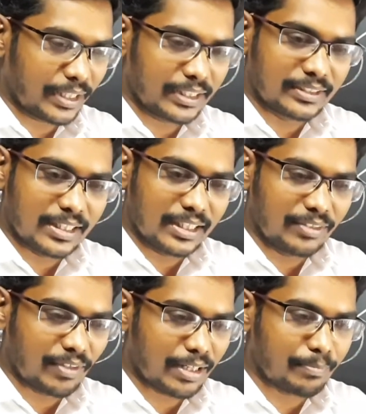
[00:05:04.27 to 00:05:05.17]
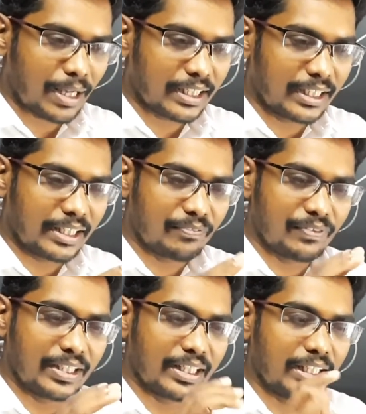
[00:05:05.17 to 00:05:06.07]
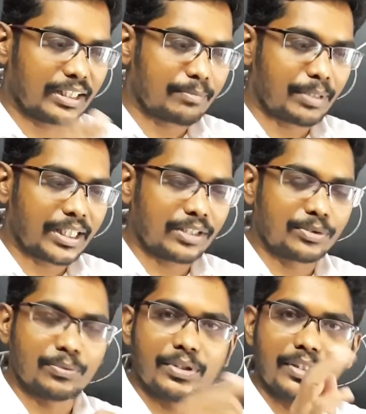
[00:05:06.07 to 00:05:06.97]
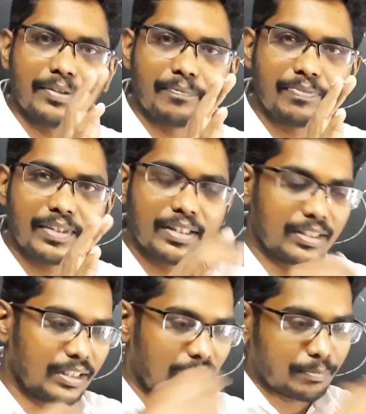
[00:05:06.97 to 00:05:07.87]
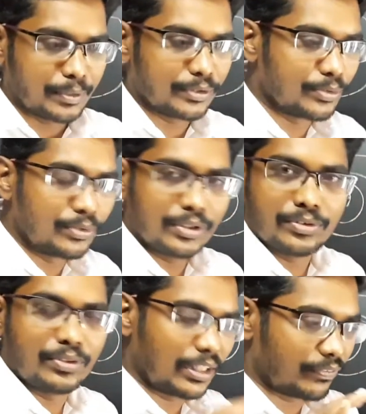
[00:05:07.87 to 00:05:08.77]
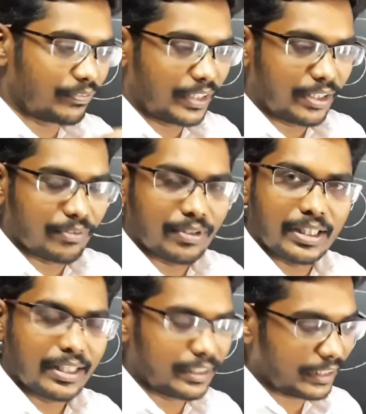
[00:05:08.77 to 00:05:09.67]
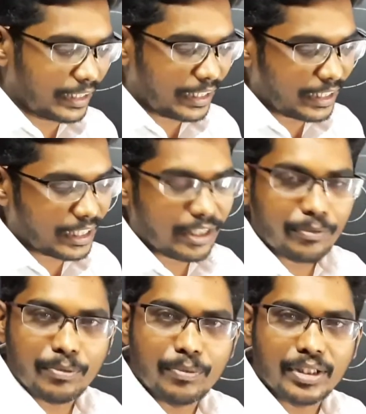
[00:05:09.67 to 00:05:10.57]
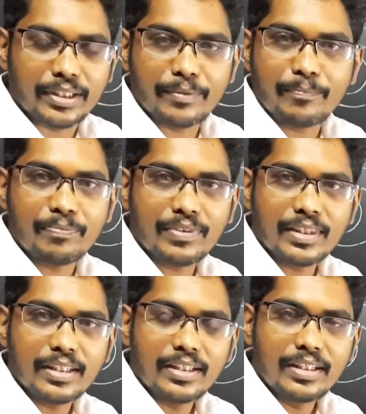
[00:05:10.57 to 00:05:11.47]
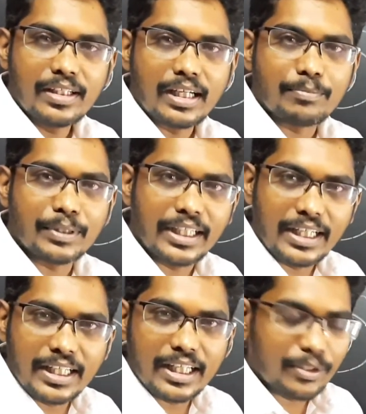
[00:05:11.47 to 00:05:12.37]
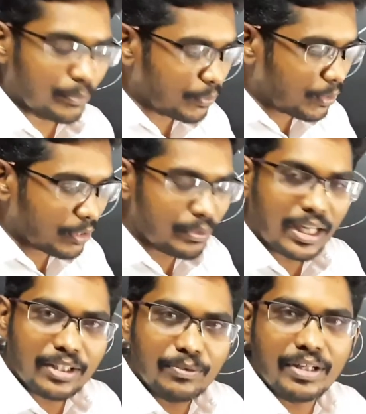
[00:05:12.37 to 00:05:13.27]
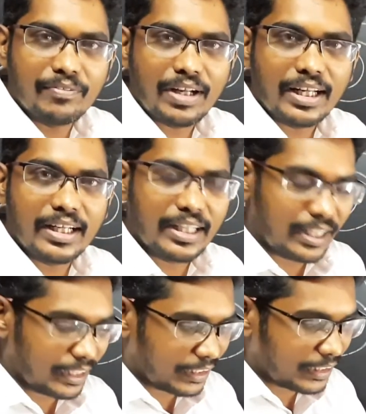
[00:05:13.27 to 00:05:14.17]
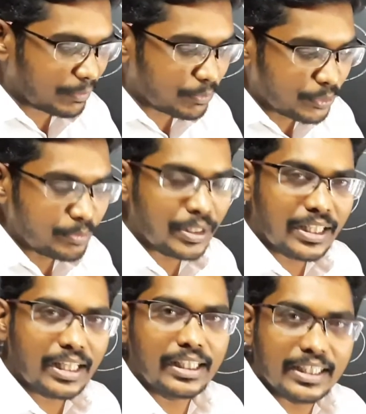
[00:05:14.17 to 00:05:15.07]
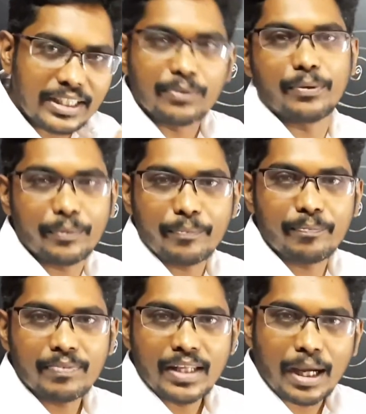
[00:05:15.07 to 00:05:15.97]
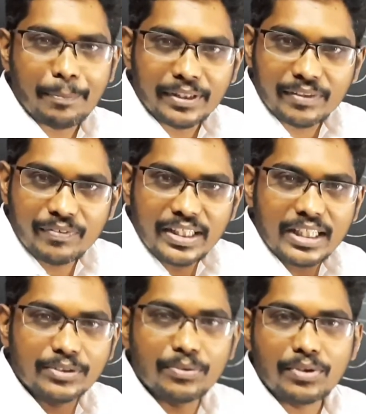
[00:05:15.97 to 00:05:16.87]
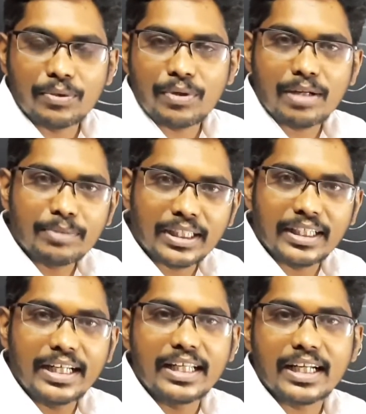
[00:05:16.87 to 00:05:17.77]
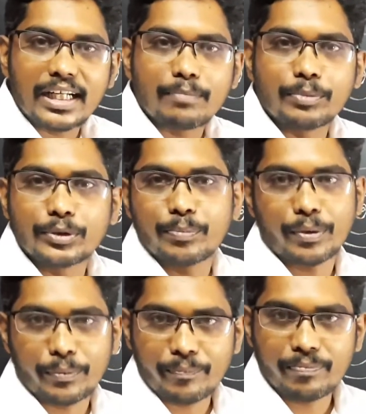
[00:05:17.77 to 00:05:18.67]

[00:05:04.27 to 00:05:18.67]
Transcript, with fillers: மேக்னெட்ஸ்லேருந்து வர்ற மேக்னெட்டிக் ஃபீல்டில் இந்த மெட்டல் சுற்றுது அப்போ இது சுத்த சுத்த அந்த ஃபீல்டுக்குள்ளே இதில் எடி கரண்ட் உருவாகுது அப்போ அந்த எடி கரண்ட் உருவானவுடனே அதனுடைய வேலை என்ன இதை மூமெண்ட்டை எதுக்கும் அப்போ அந்த வீலை சுத்த விடாமல் அந்த எடி கரண்ட் அப்போஸ் பண்ணும்